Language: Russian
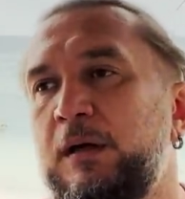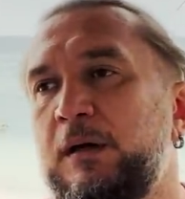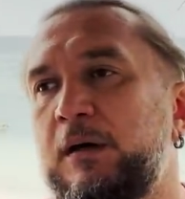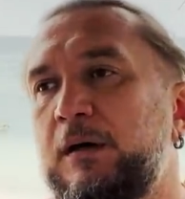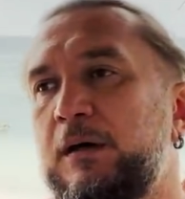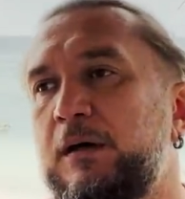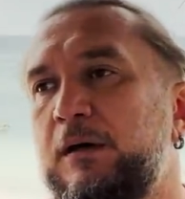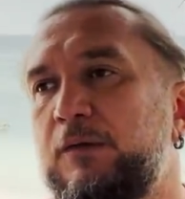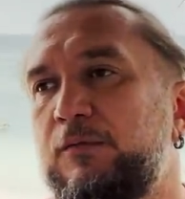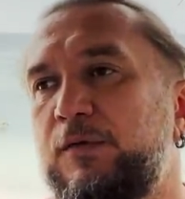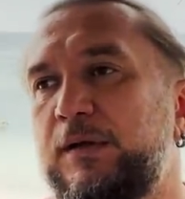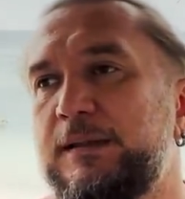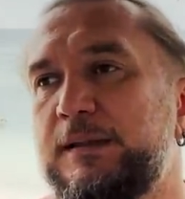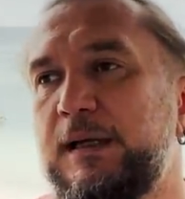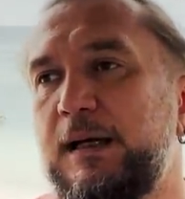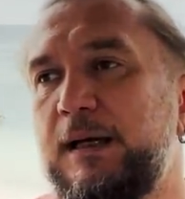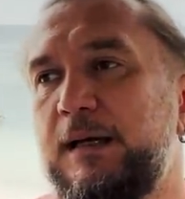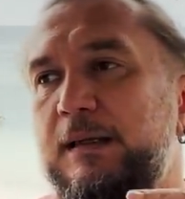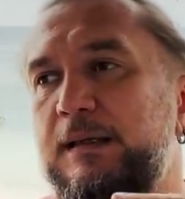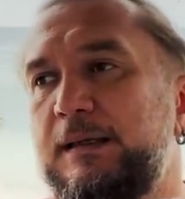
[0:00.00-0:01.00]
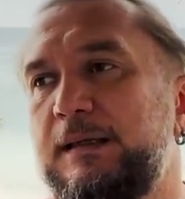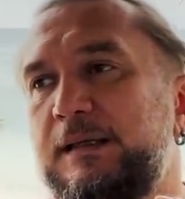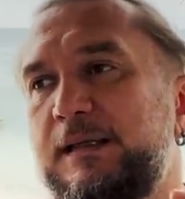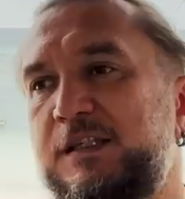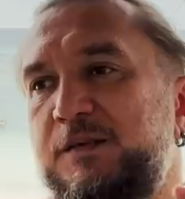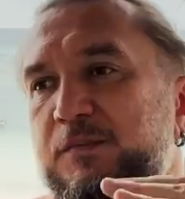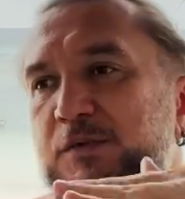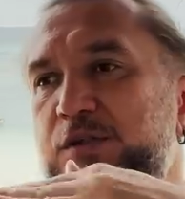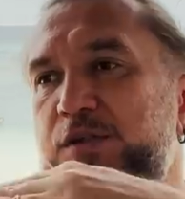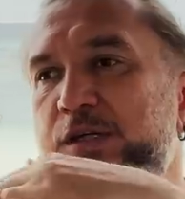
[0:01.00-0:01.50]
э, вода и
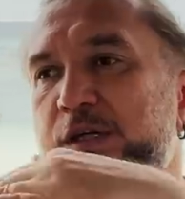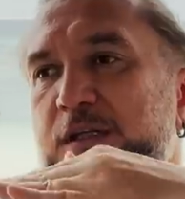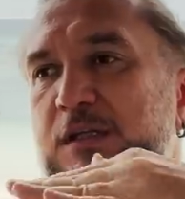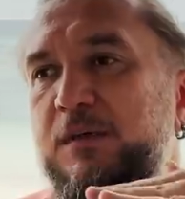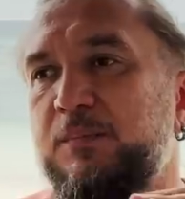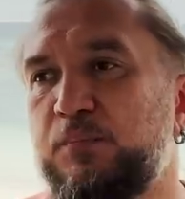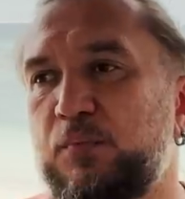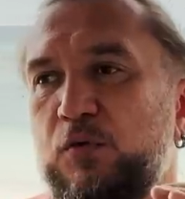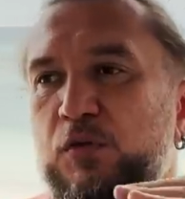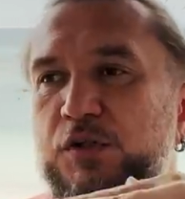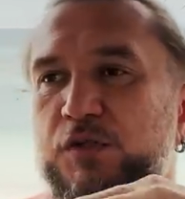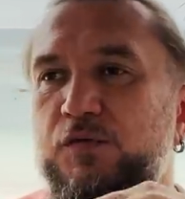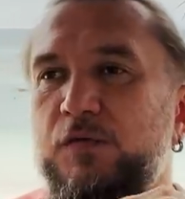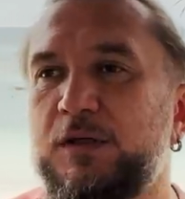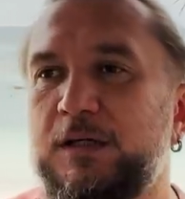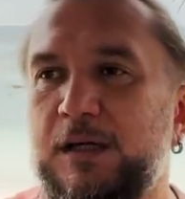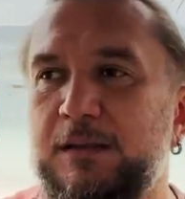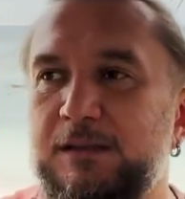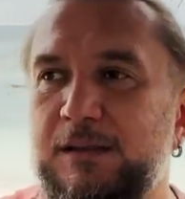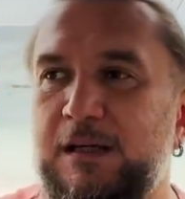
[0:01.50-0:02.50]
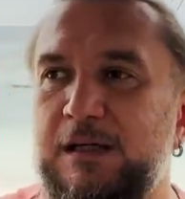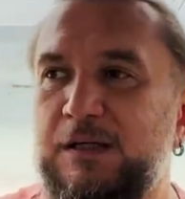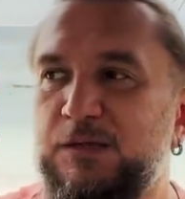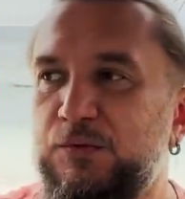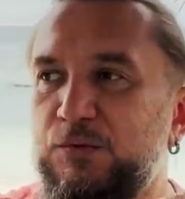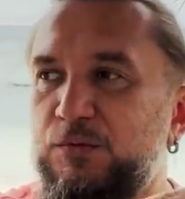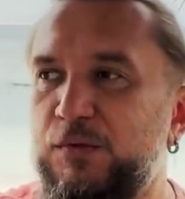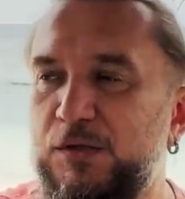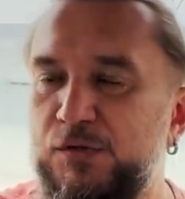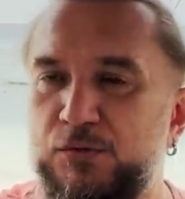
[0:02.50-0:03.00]
смещение почвы катали
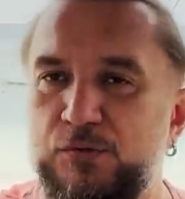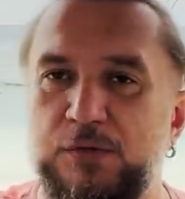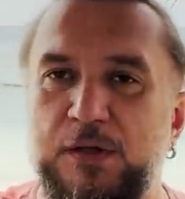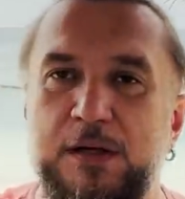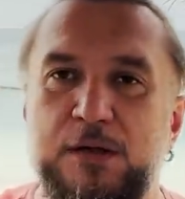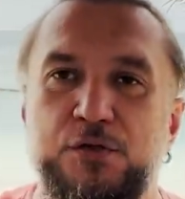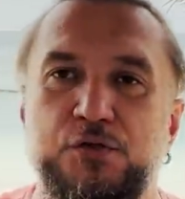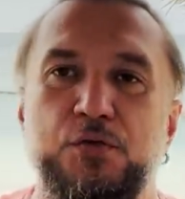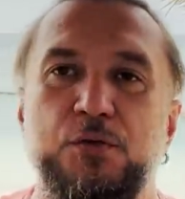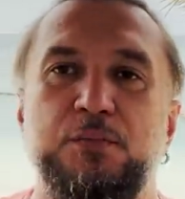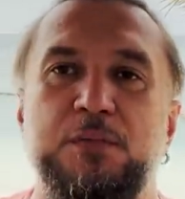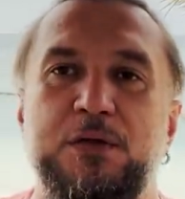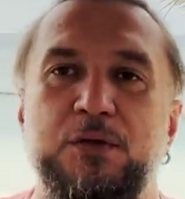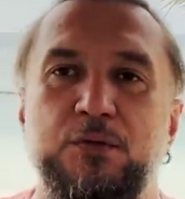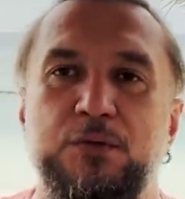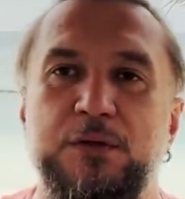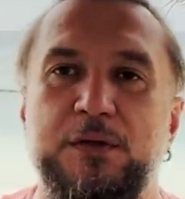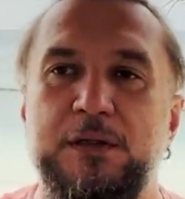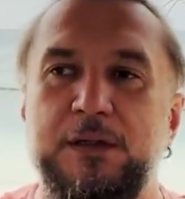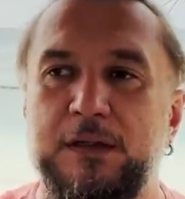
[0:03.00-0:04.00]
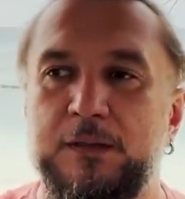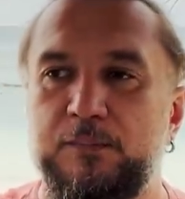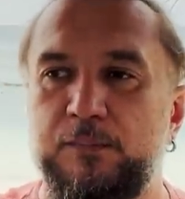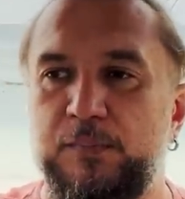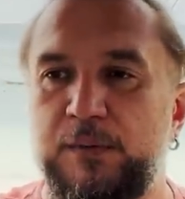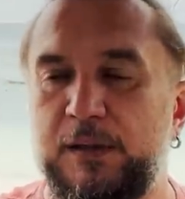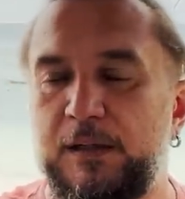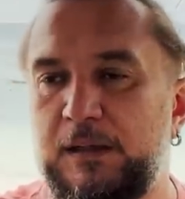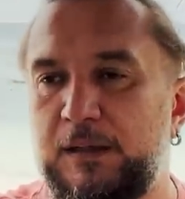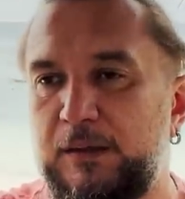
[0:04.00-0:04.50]
туда-сюда еще миллионы лет
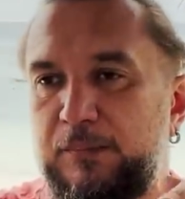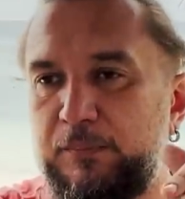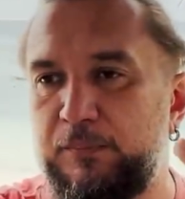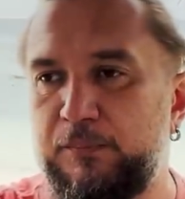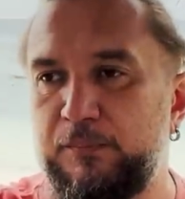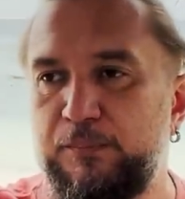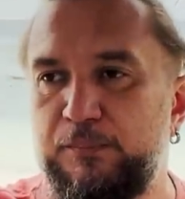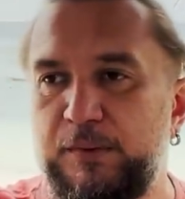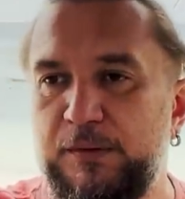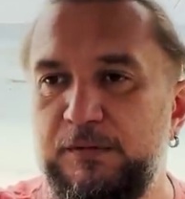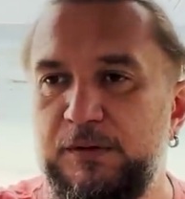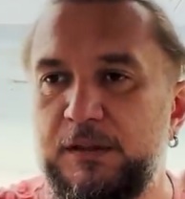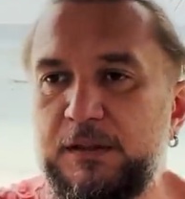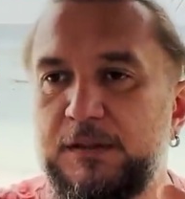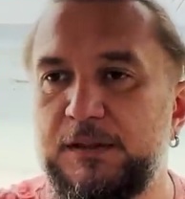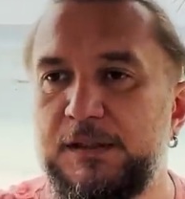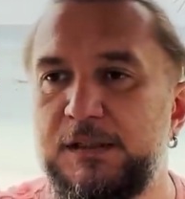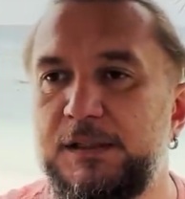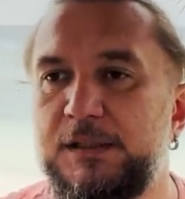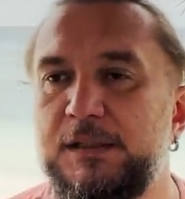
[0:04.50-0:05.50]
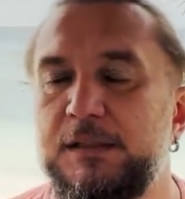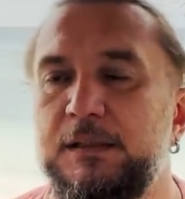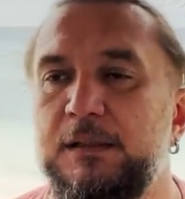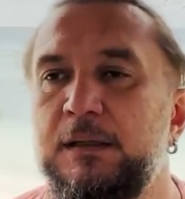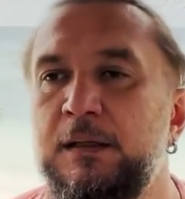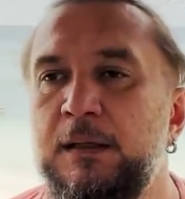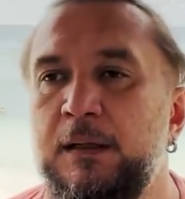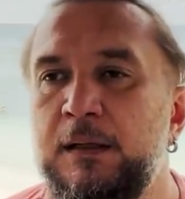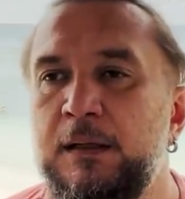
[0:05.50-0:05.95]
по поверхности,